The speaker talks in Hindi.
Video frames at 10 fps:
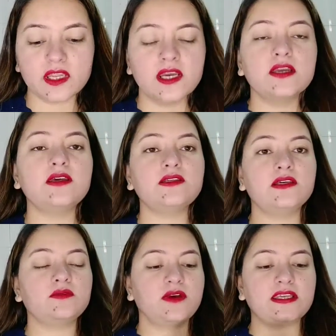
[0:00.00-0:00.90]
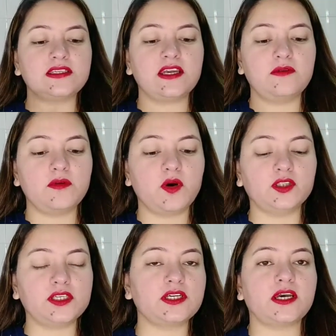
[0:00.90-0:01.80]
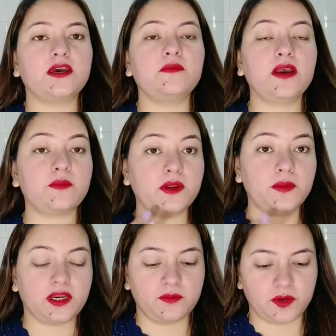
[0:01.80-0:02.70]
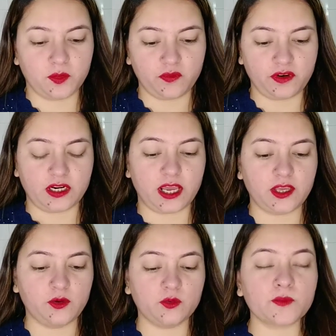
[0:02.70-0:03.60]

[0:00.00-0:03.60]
ये सीरम का इस रियल में बहुत अच्छा है मैं अपना मेकअप रिमूव कर रही हूँ